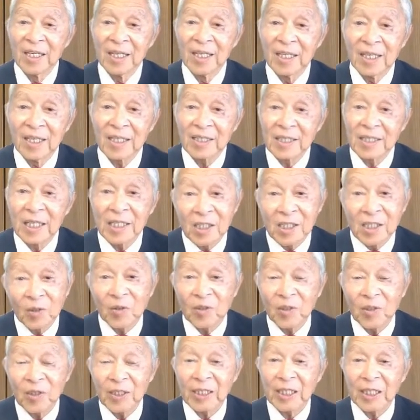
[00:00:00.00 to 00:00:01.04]
え接
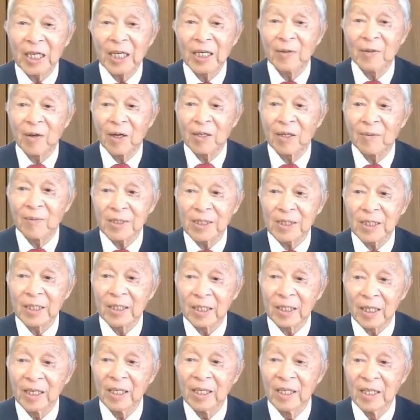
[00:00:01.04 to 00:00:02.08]
触の機会はありませ
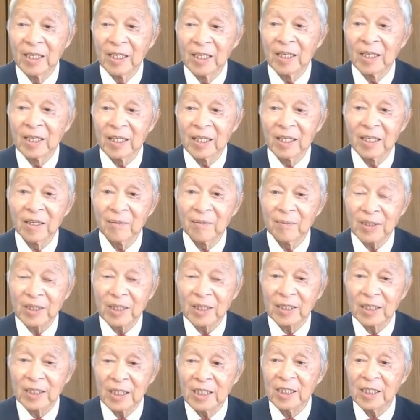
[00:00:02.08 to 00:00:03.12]
んで、えま
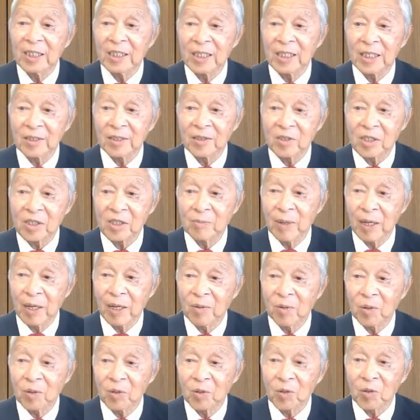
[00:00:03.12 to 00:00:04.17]
さにあの
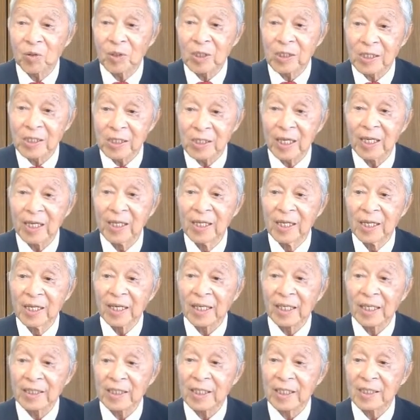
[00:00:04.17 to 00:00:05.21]
スマホとですね
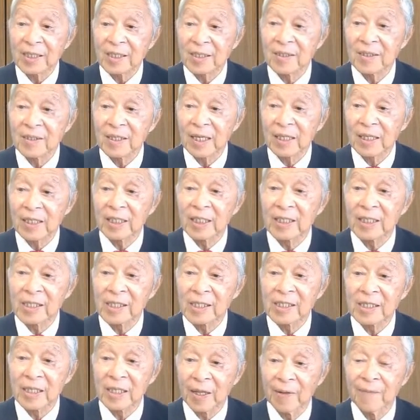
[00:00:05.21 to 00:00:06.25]
かざすだけでで
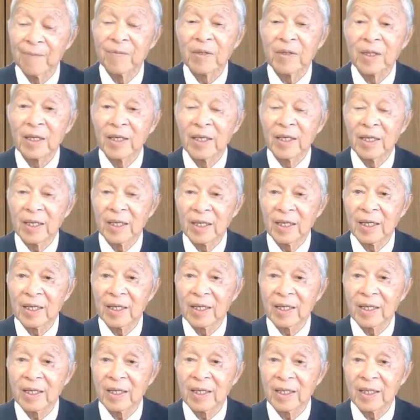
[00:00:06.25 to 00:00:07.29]
すね、
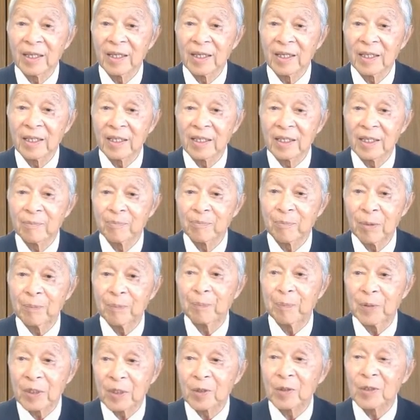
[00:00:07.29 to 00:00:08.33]
えー、
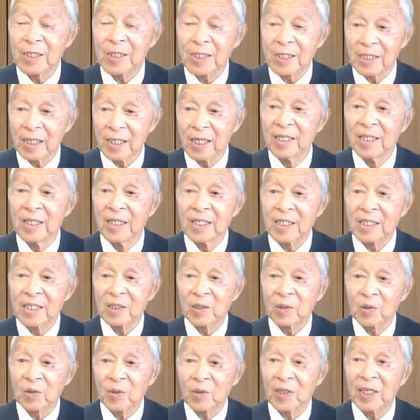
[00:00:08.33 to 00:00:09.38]
ピッピッとですね
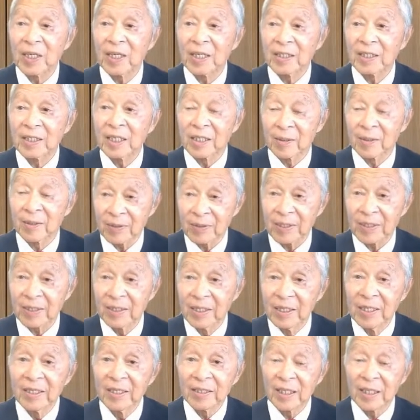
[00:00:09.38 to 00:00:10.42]
仕事ができま
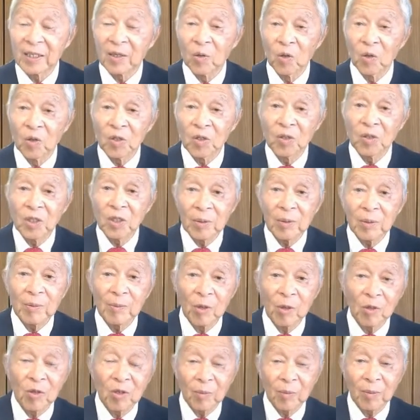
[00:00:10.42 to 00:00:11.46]
す。でこういう意味
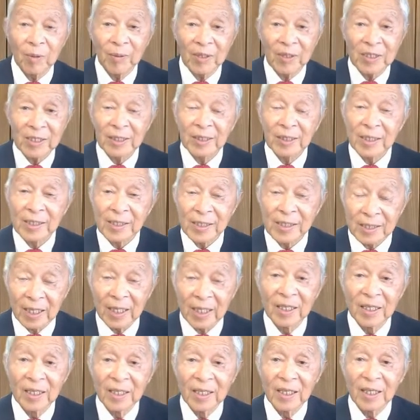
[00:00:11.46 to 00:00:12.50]
も含めましてです
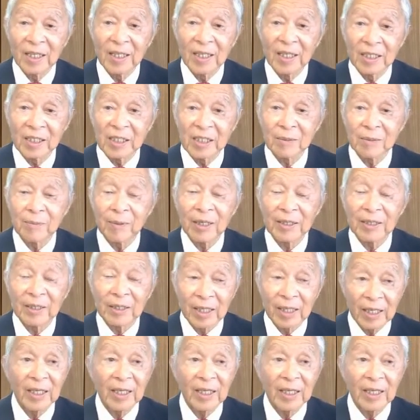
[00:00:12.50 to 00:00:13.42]
ね、えー、1番